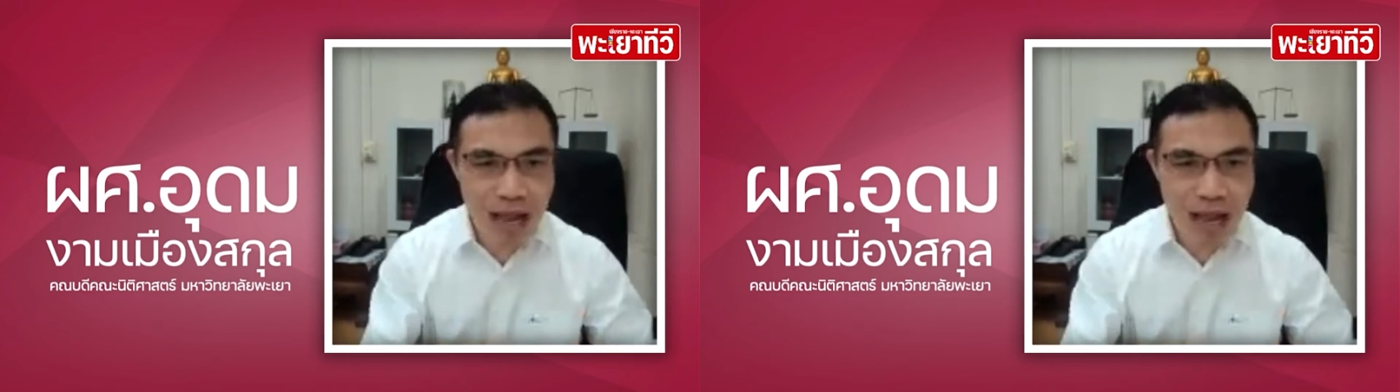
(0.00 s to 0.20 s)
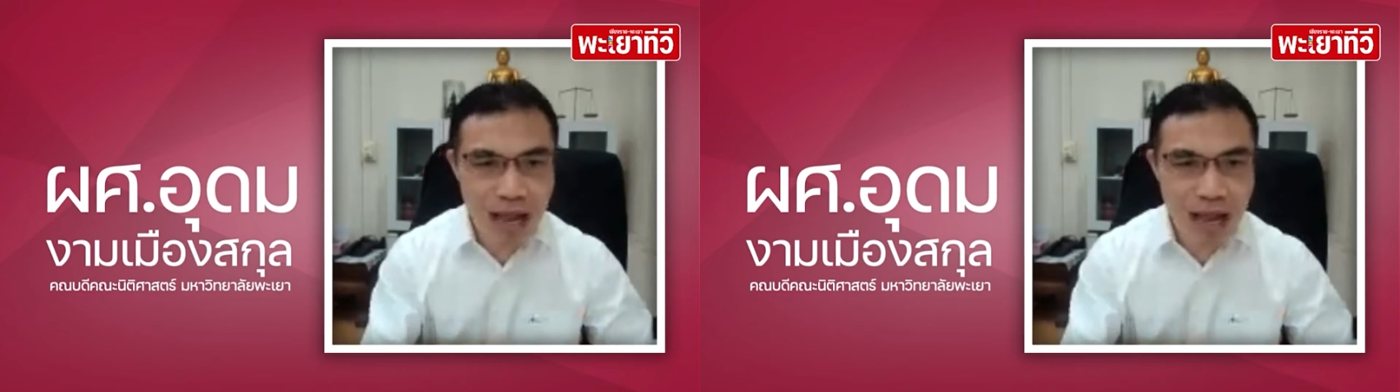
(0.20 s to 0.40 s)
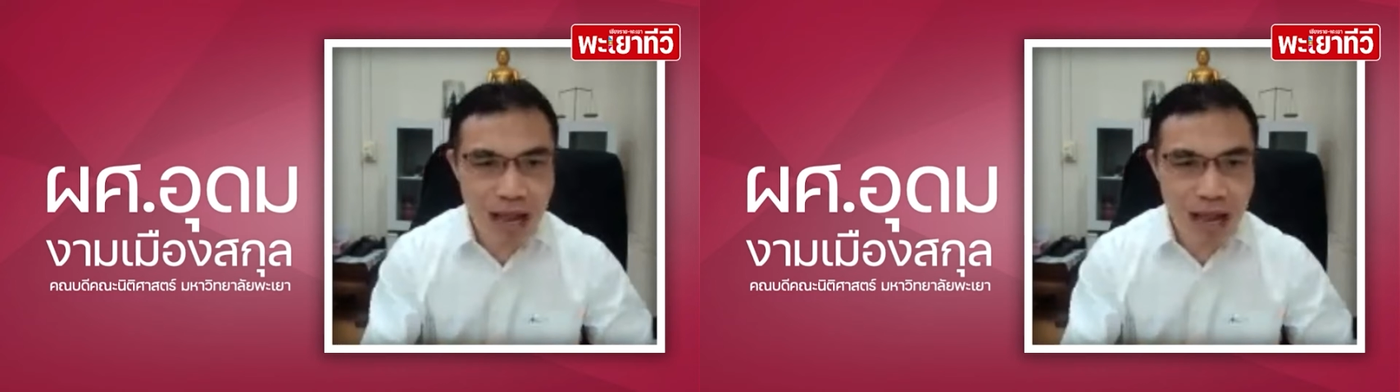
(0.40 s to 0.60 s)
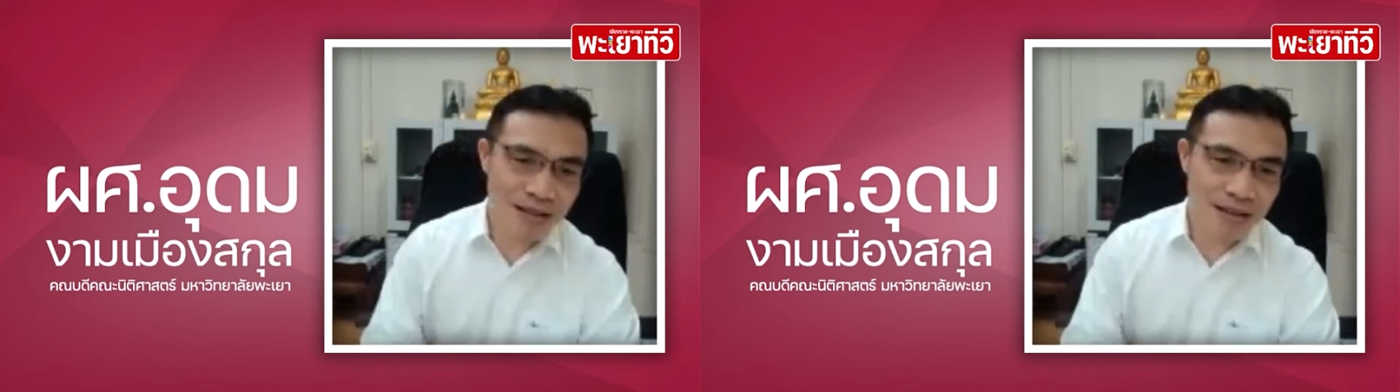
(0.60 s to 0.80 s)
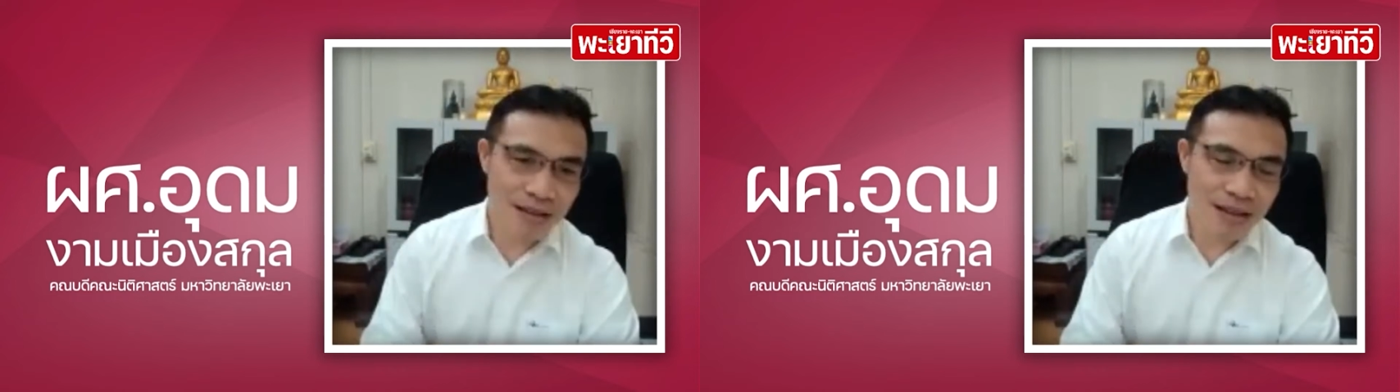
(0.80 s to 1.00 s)
ในอดีตเนี่ย
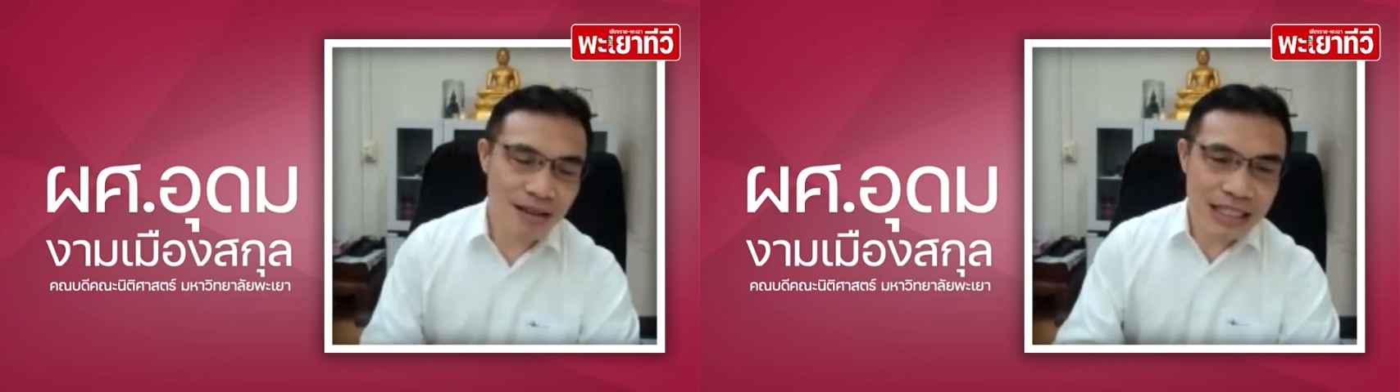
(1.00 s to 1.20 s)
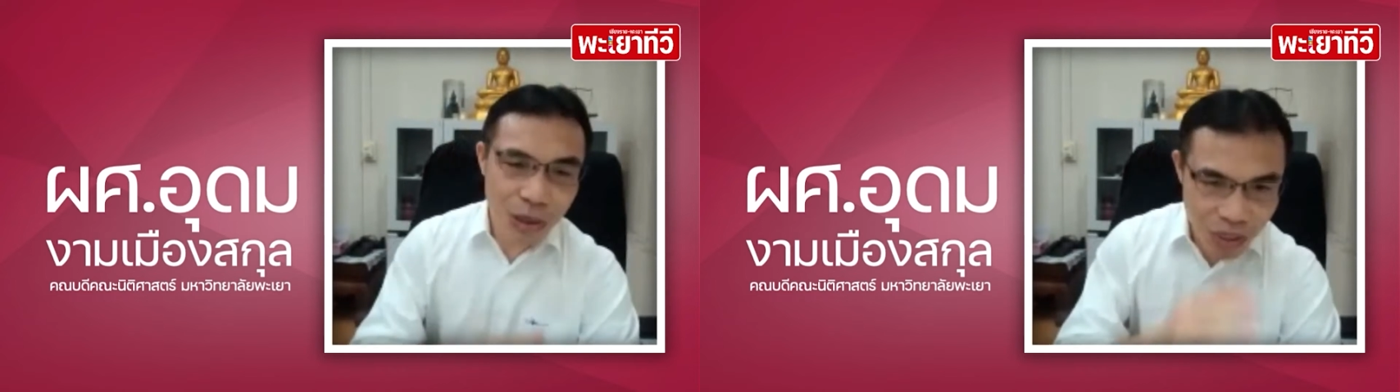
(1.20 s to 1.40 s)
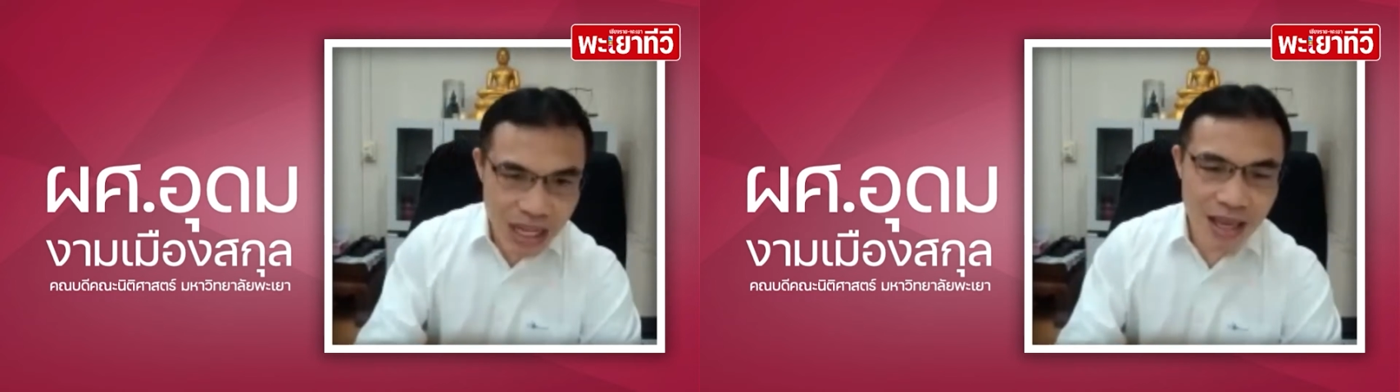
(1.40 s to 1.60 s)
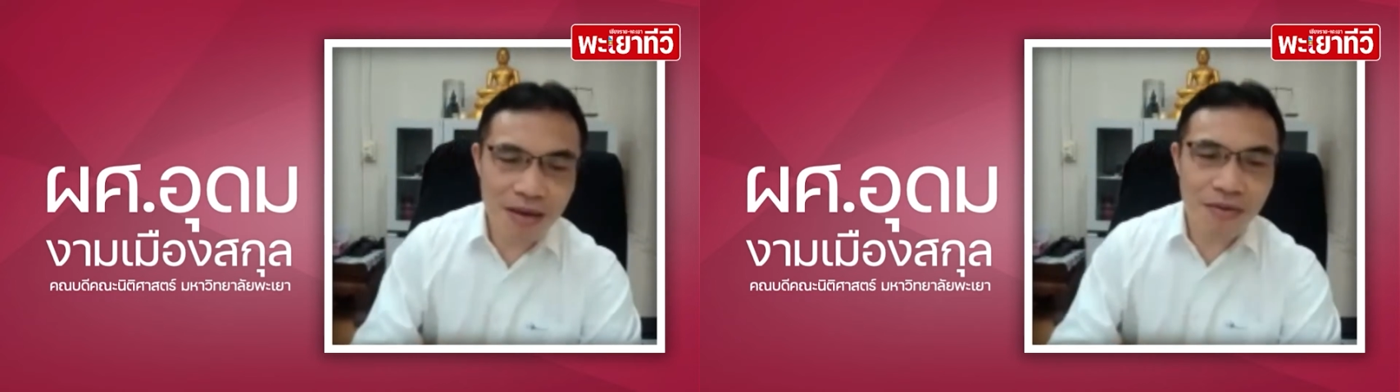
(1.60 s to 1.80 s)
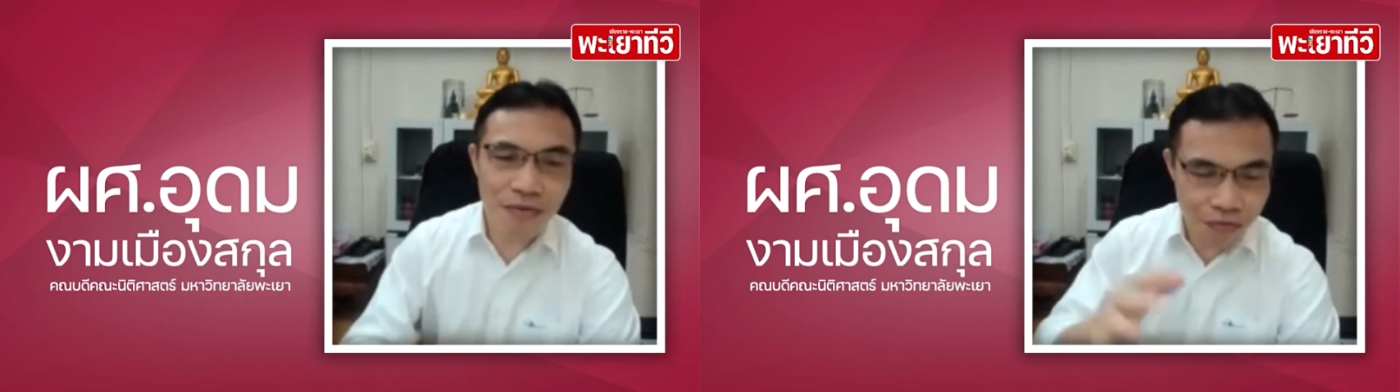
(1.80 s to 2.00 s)
เจ้าห
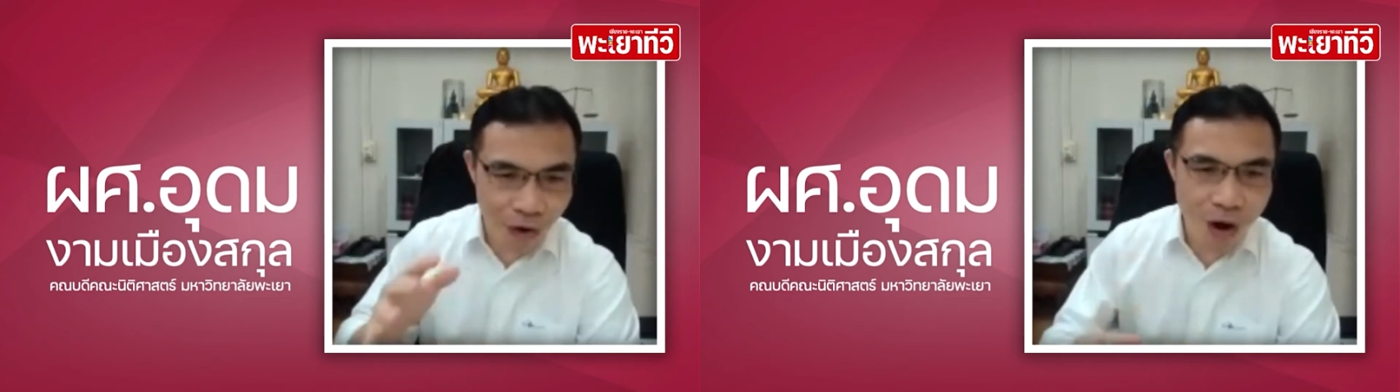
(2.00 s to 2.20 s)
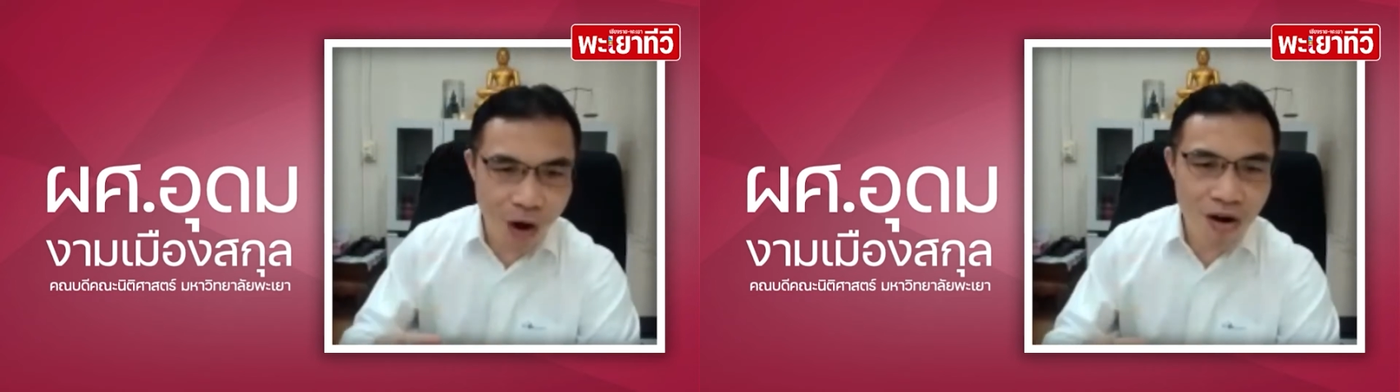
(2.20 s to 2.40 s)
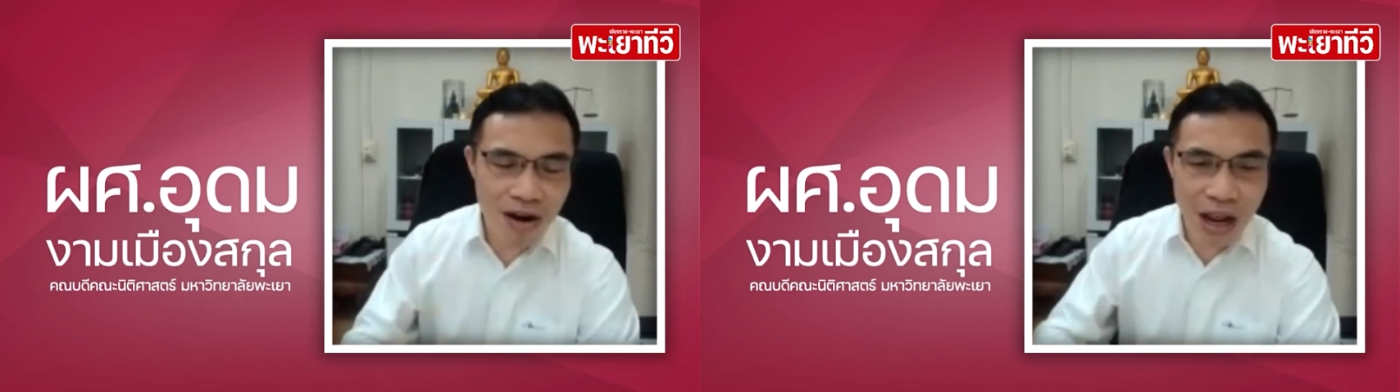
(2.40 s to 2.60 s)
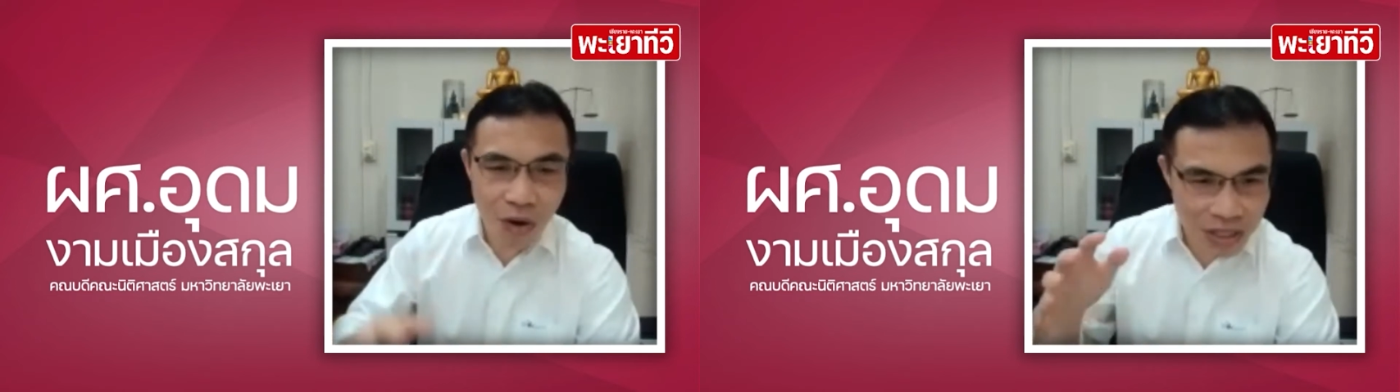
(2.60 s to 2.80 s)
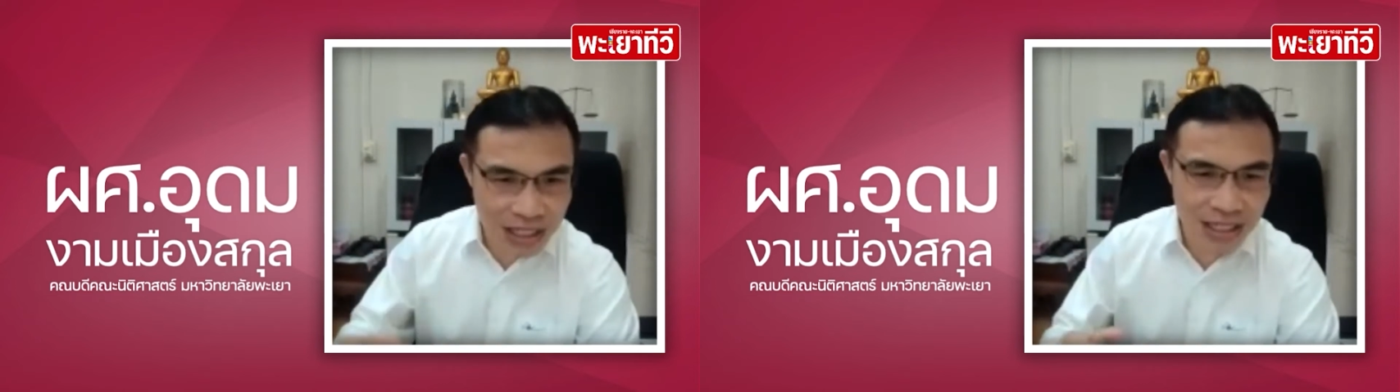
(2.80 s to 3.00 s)
นี้ฟ้อง
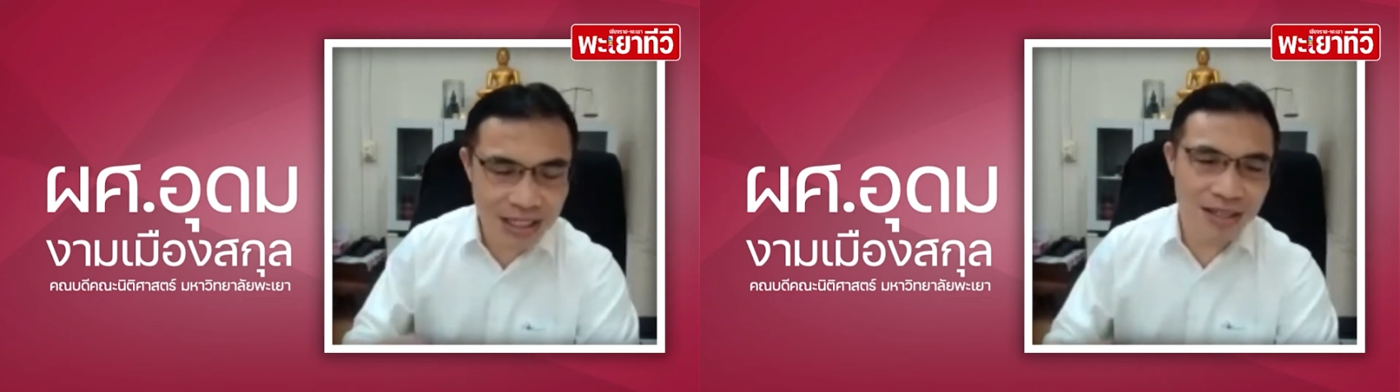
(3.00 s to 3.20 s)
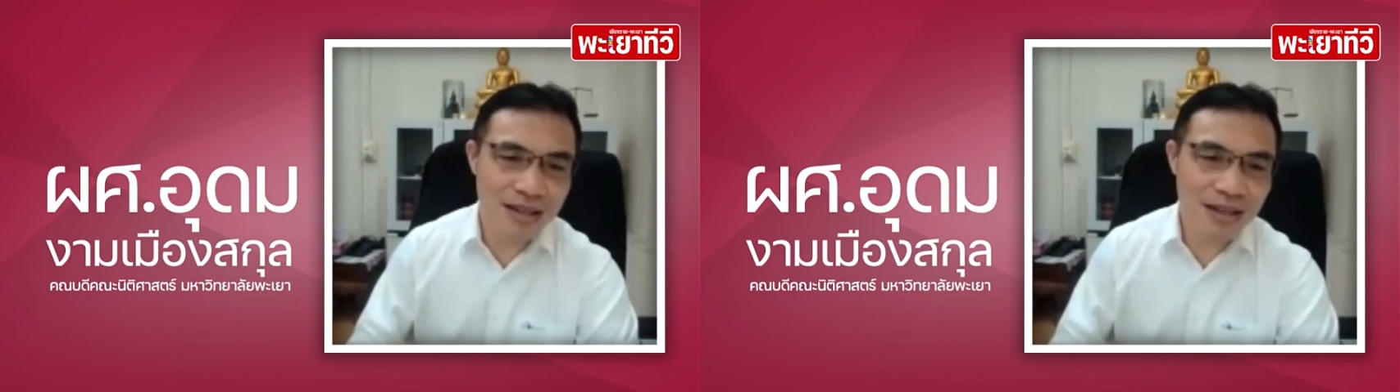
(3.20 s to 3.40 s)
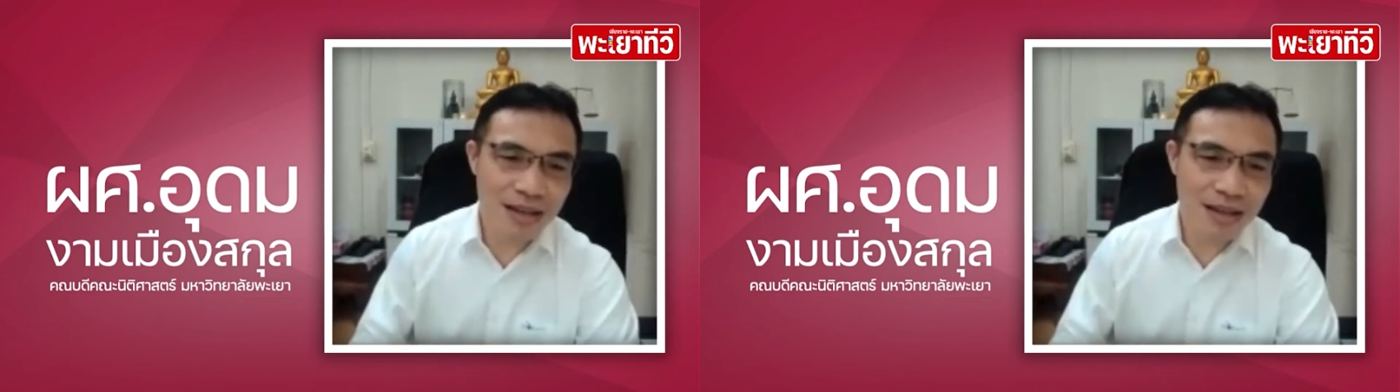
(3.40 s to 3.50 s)
และก็ยึด